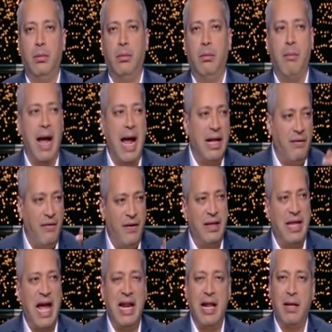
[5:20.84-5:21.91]
مع
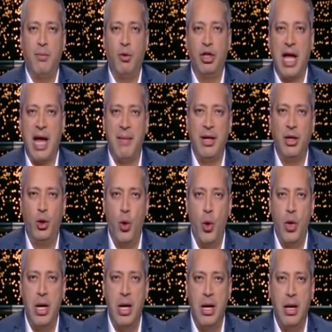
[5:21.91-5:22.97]
الثلاث منتخبات
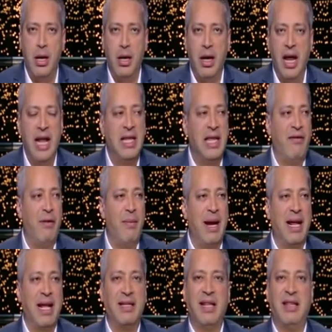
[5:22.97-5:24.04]
دول انت في
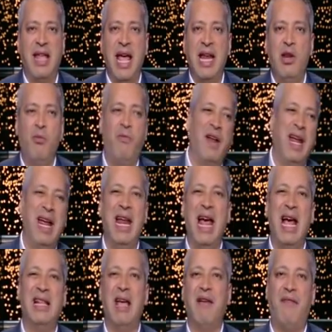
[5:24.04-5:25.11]
المركز الثاني وفرق
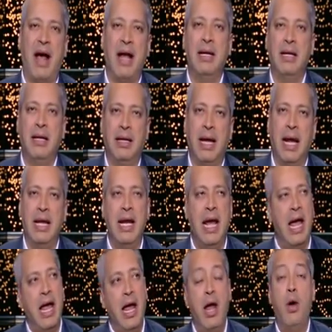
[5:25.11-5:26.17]
الاهداف عن كينيا
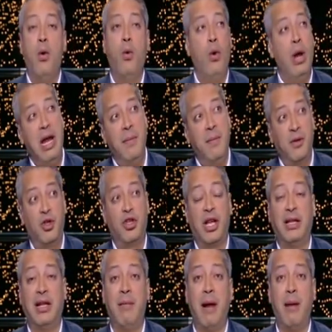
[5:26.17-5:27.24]
واللي
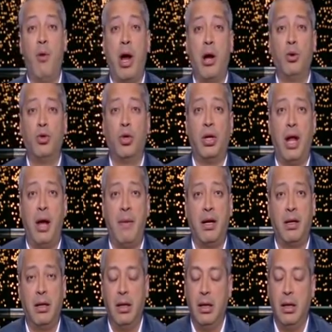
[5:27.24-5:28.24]
متصدر المجموعه جزر القمر